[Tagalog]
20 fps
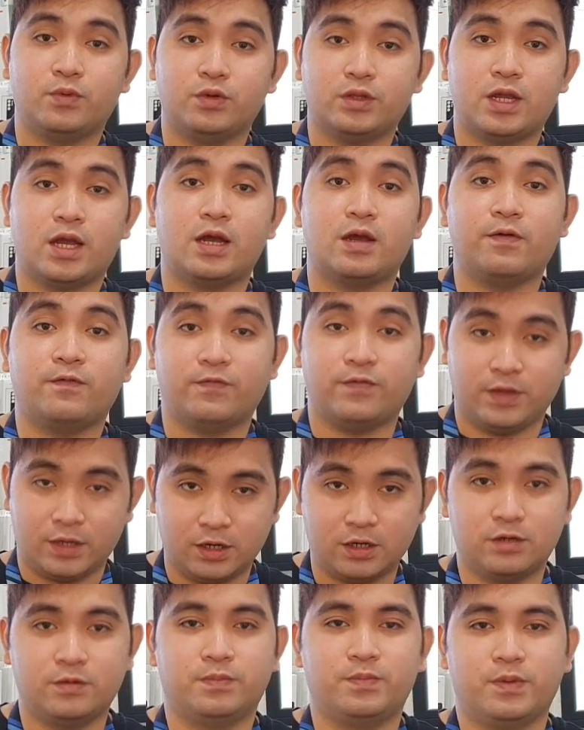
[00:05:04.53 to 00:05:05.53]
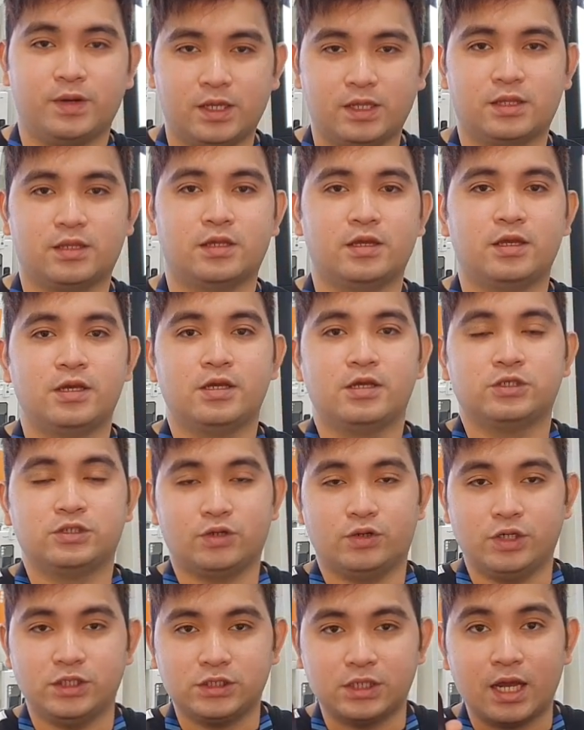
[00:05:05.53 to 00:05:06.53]
po ng fingerprint.
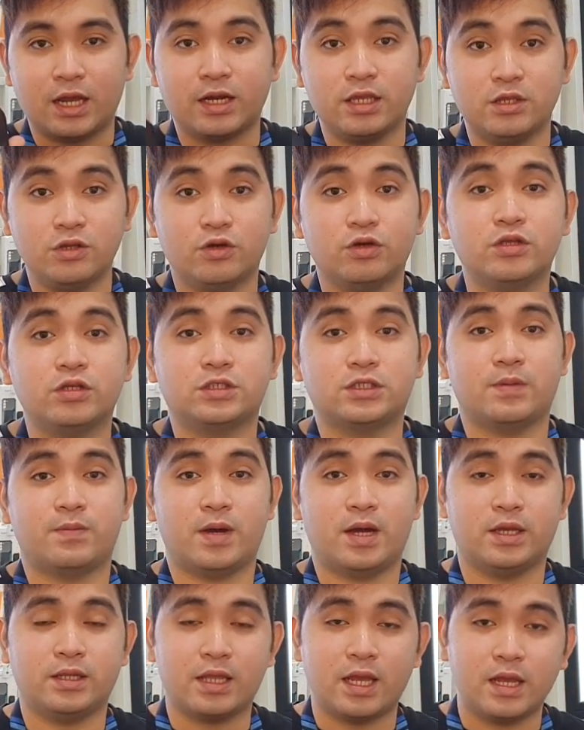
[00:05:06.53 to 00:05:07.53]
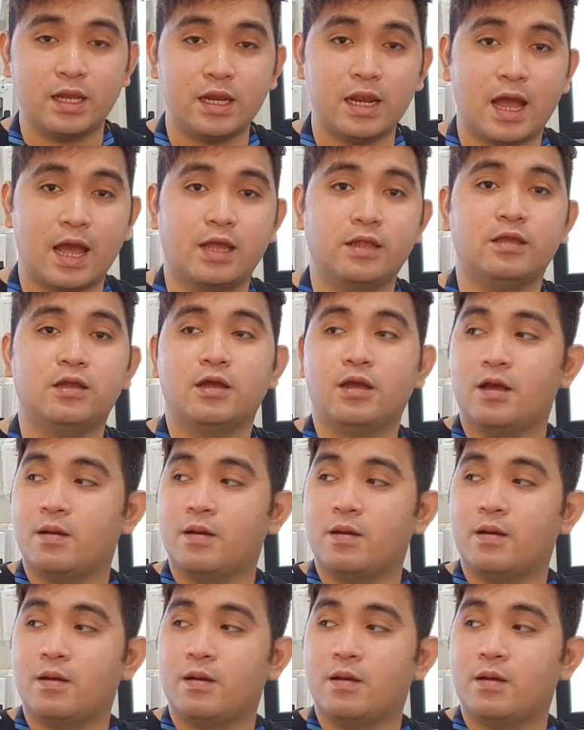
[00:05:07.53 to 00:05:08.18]
So isa rin yun sa mga dahilan